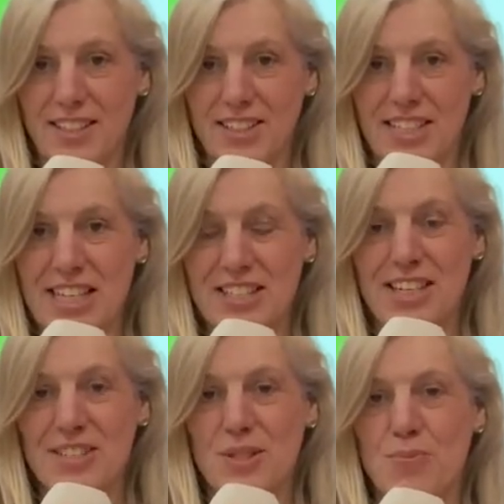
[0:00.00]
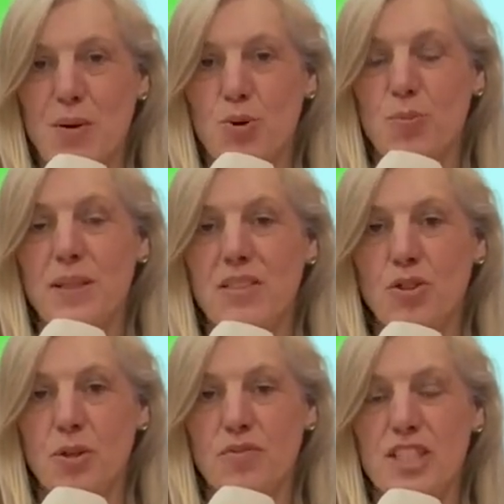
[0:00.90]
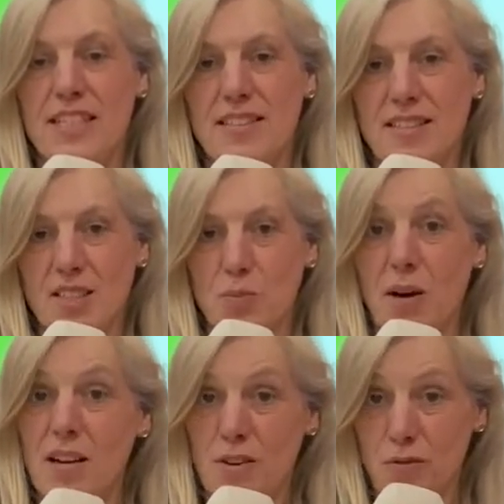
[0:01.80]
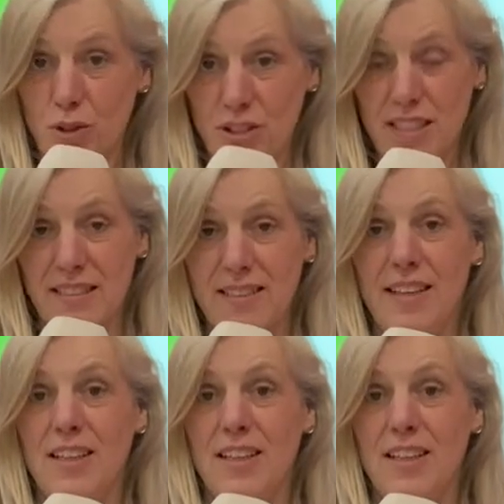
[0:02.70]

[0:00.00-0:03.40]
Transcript: des Landkreises Marburg-Biedenkopf zeichnen sich bei aller Vorsicht